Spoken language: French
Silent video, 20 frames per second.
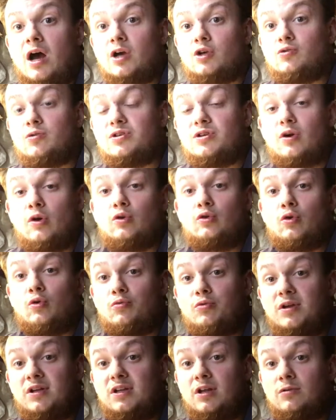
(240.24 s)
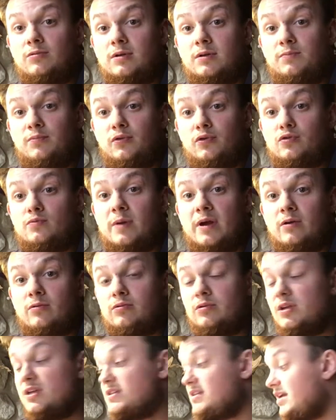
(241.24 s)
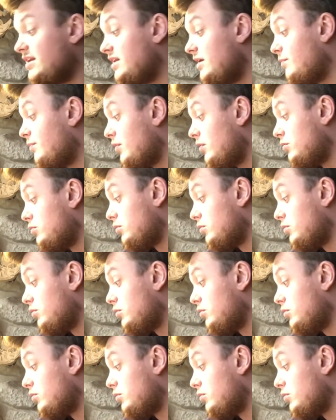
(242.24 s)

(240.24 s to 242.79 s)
À choisir entre 8 et 8 bah écoutez, ça dépend